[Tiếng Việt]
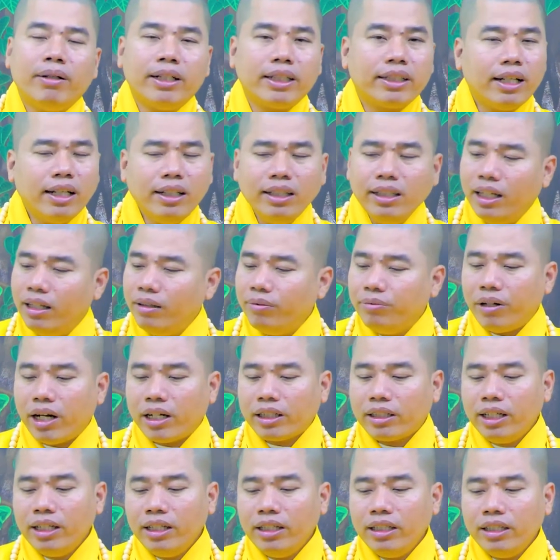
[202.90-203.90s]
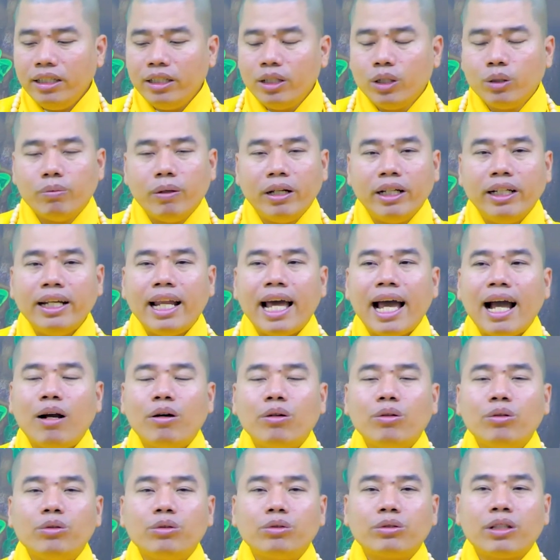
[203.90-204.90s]
Mình cứ niệm Phật đi, dù bệnh
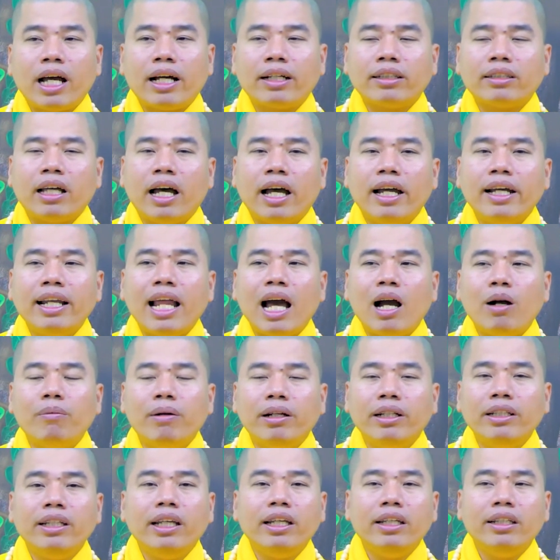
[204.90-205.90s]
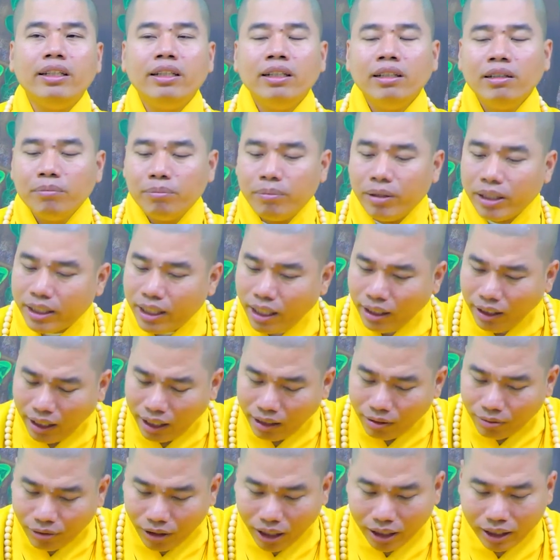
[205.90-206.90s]
đau, thân thể đau bệnh gì, mình cứ
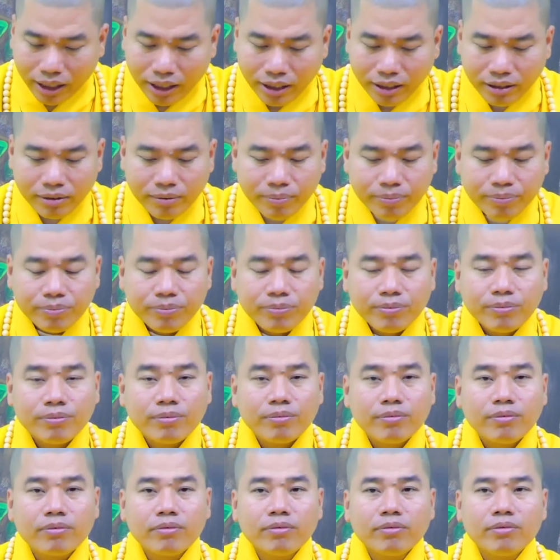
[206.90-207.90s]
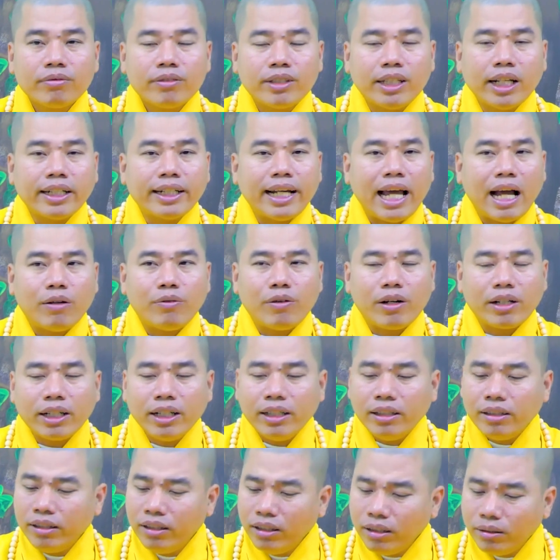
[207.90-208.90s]
niệm Phật đi. Chừng nào Phật
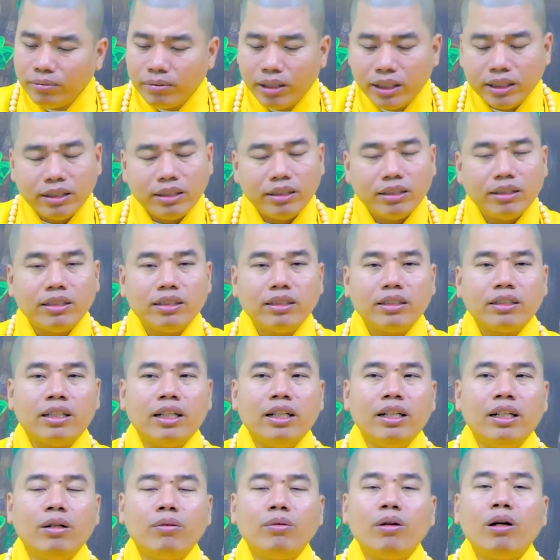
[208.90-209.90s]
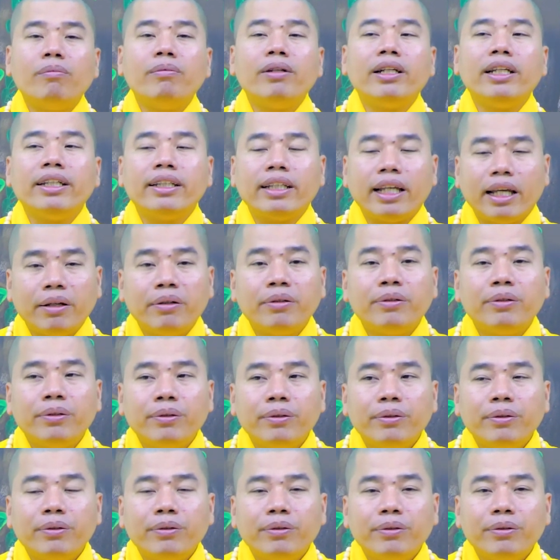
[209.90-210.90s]
đến rước mình thì lúc đó mình đi theo.
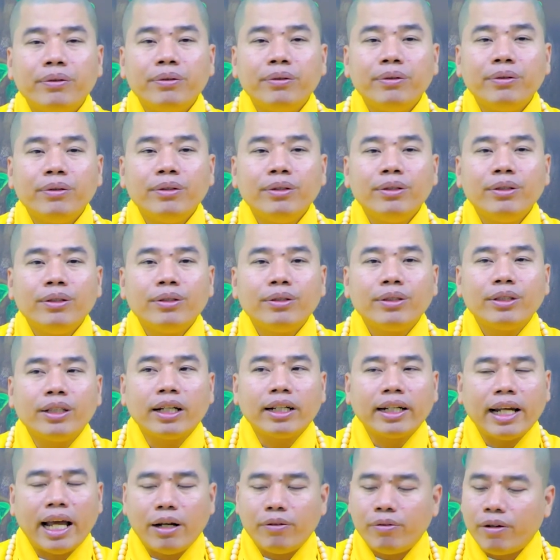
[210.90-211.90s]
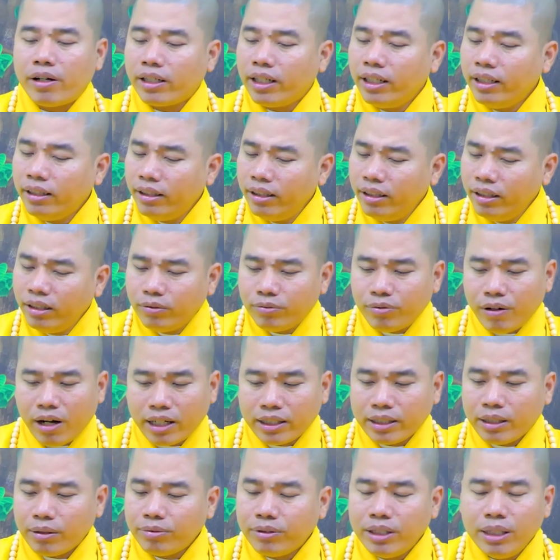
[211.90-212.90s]
Chừng nào Phật đến rước,
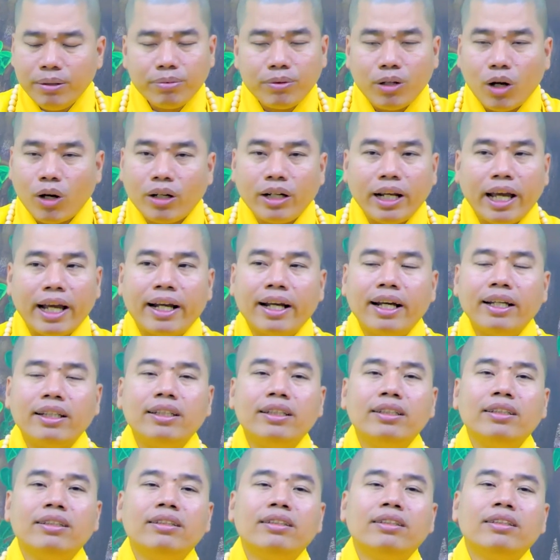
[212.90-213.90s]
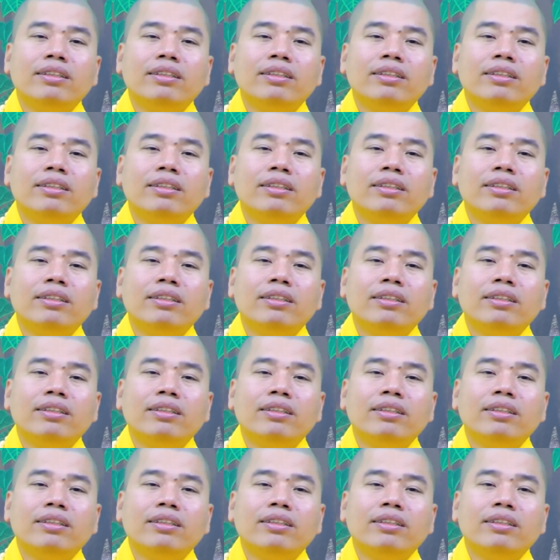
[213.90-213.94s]
Phật sắp xếp rõ ràng hết.